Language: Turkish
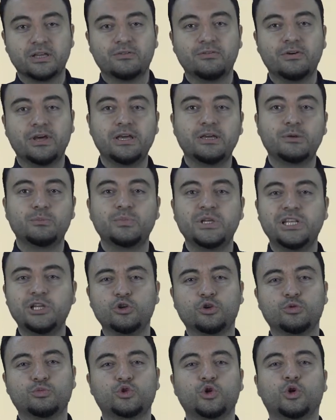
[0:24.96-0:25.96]
ve
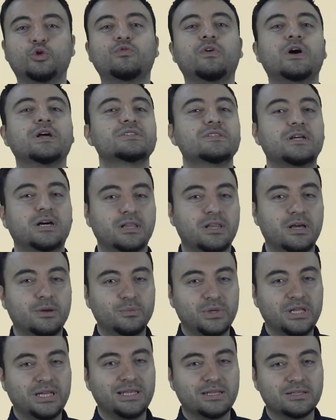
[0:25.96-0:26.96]
biliyorum çok fazla
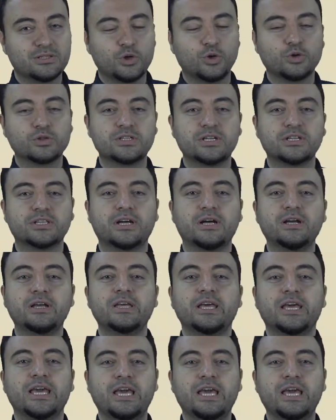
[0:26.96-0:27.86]
alan bilginiz olsa da